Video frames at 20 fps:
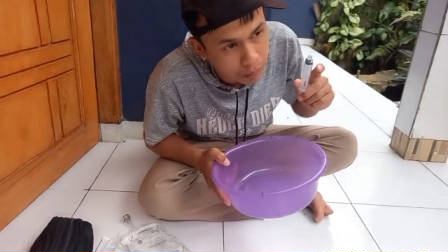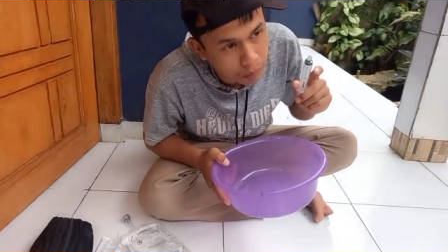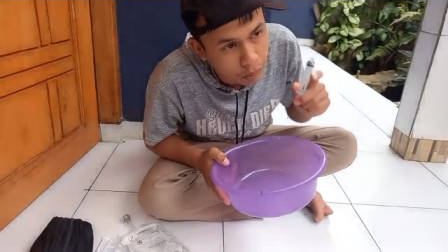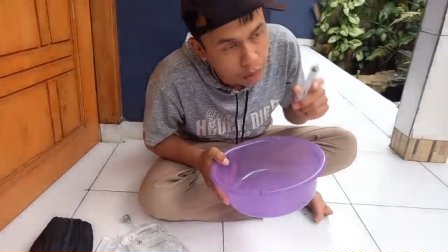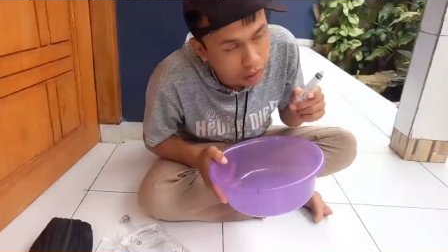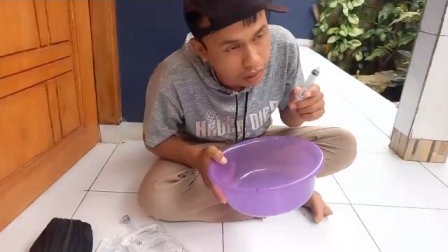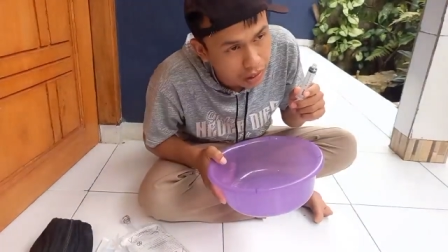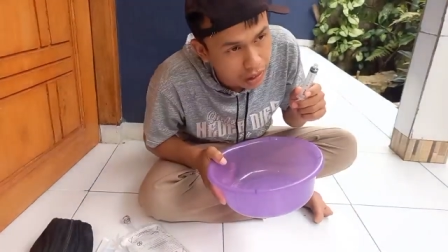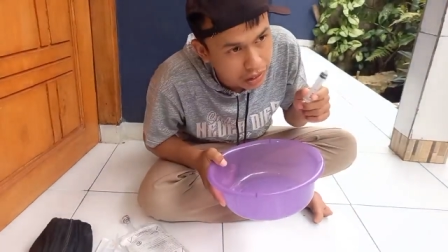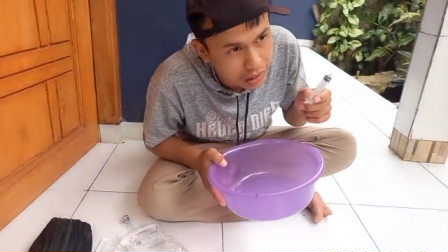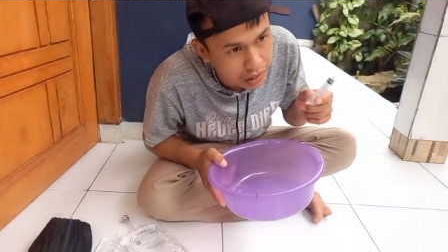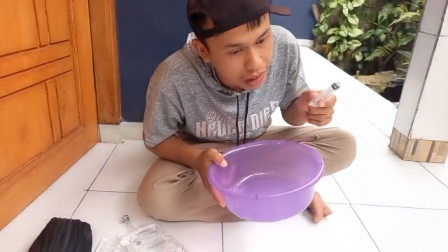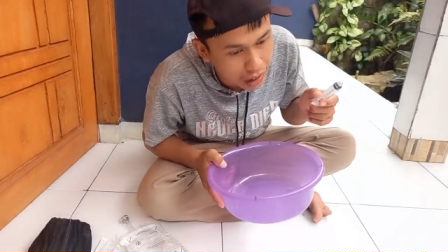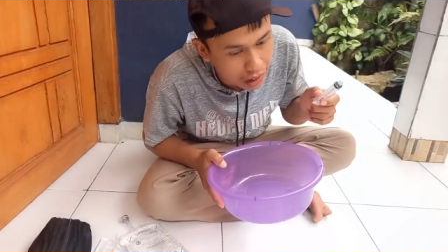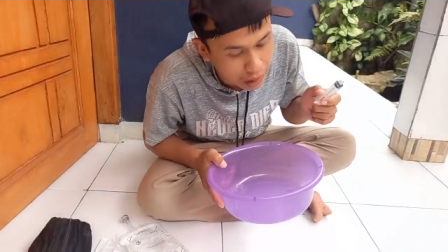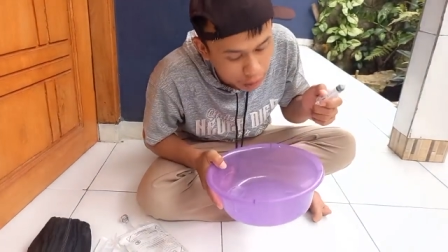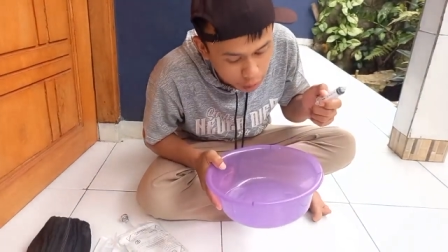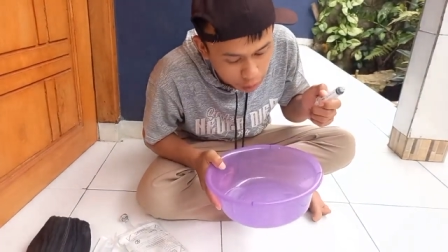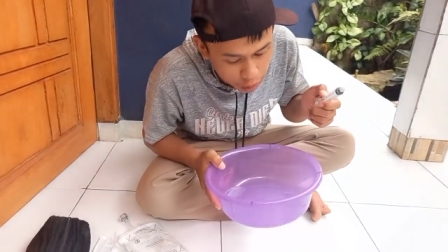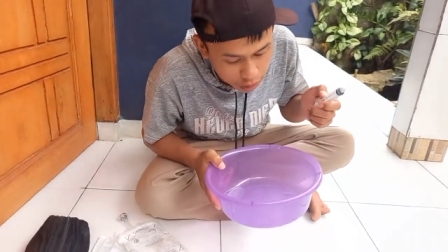semprotnya
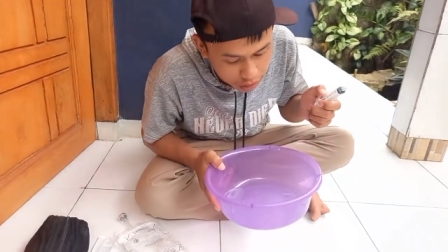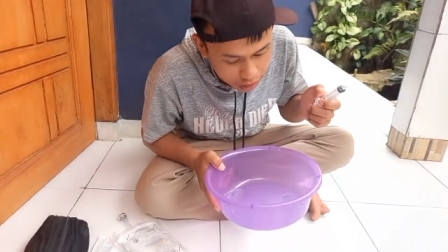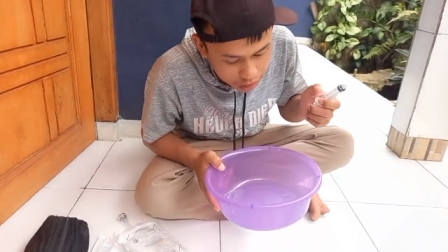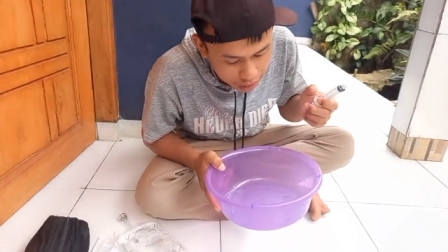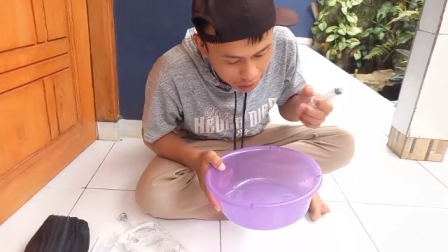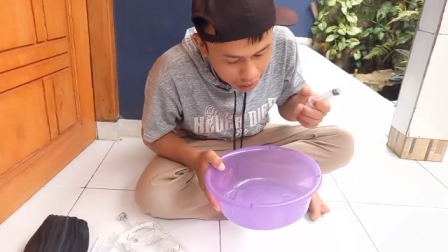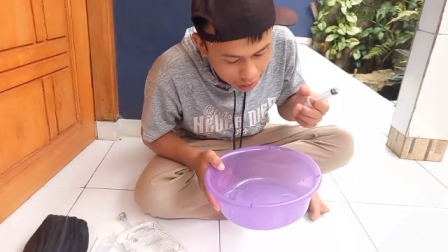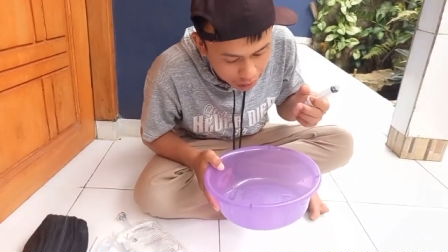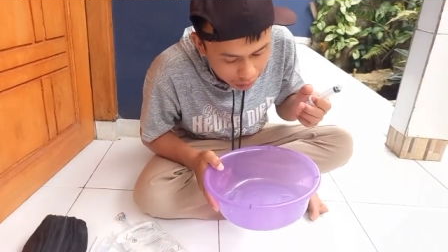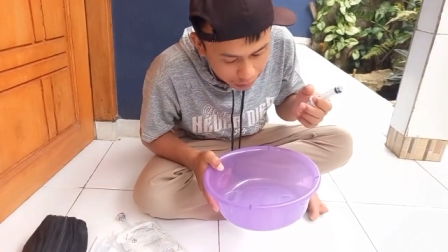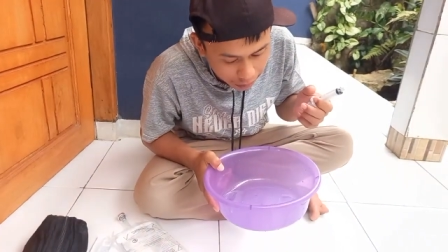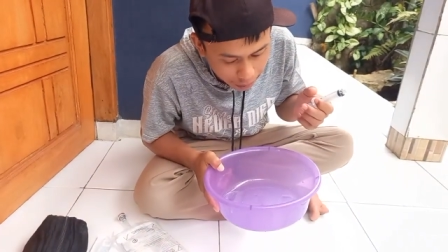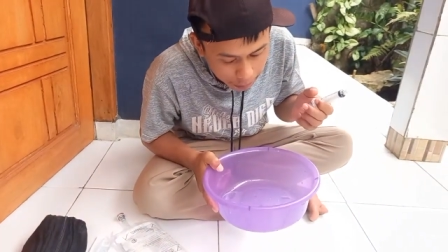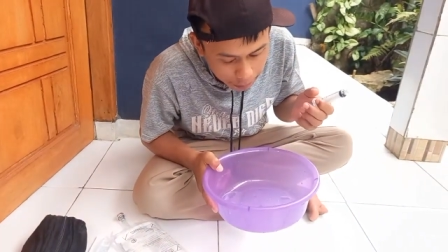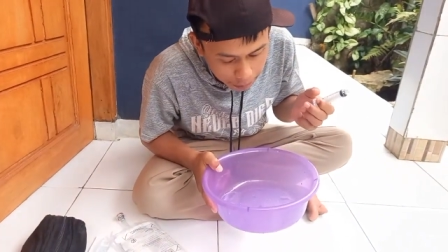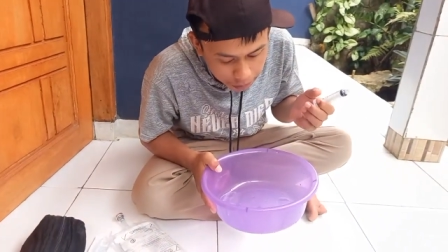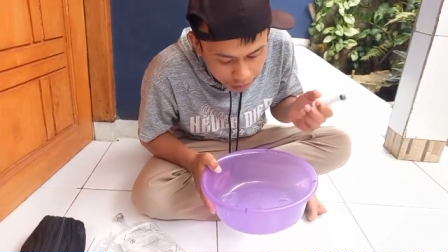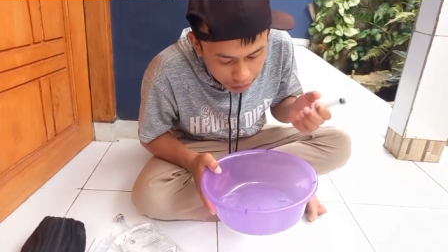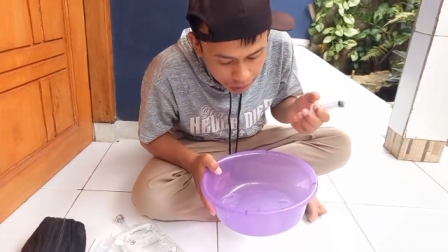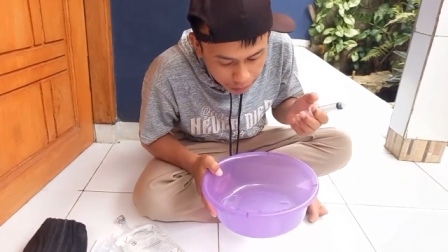sekaligus ya
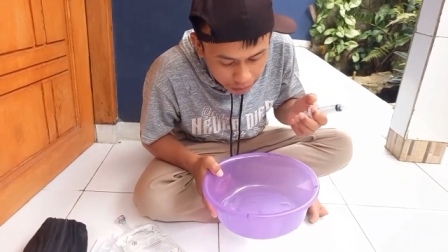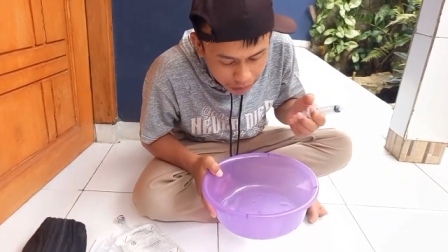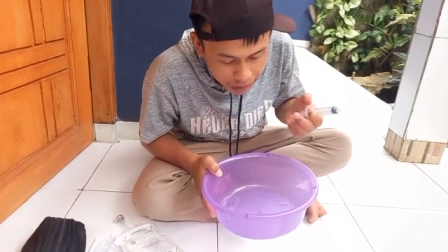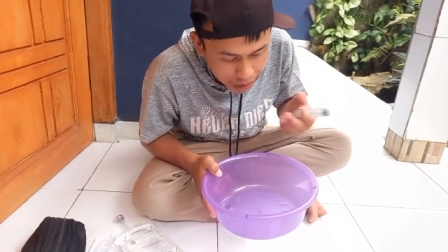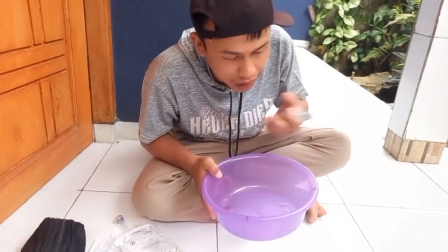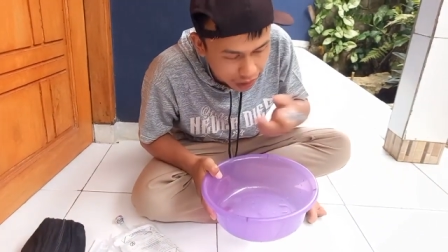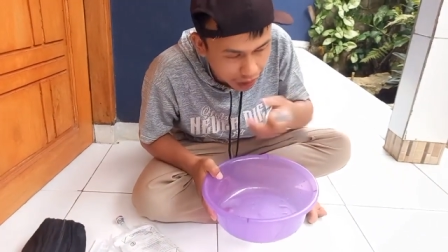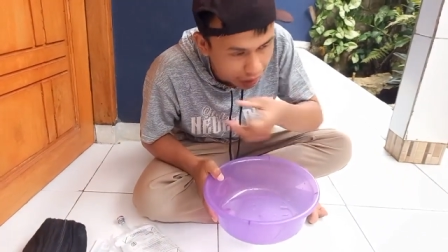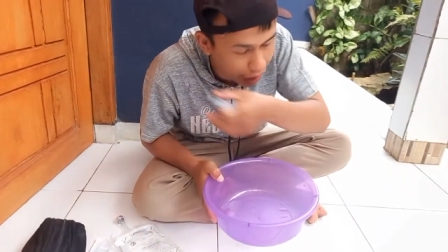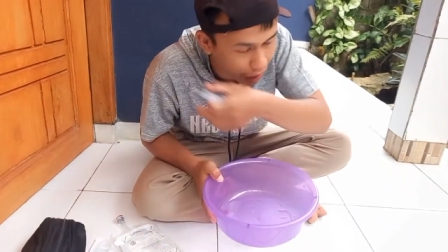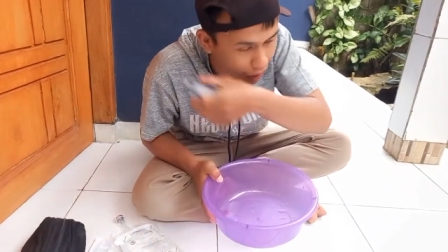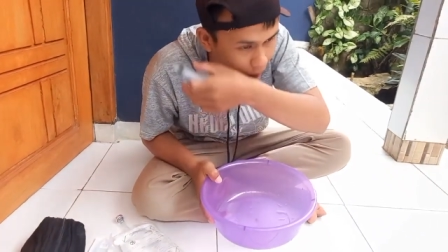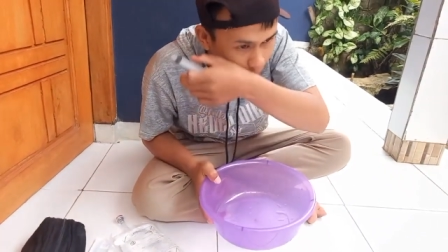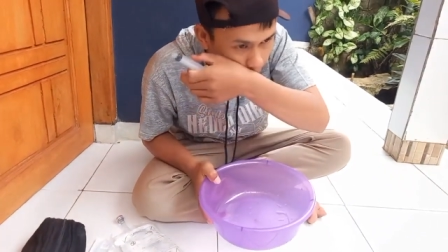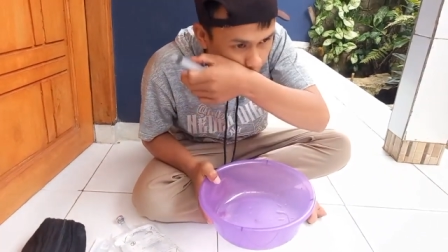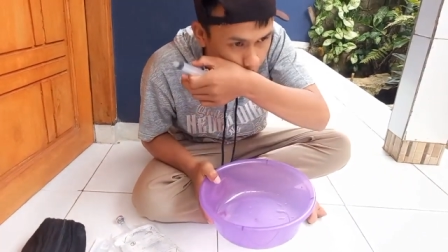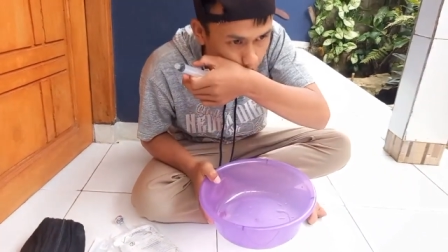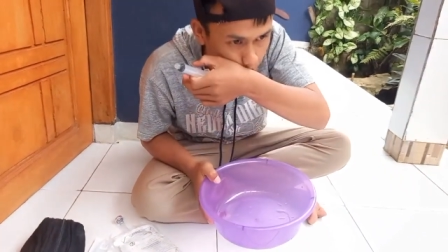tapi saya kan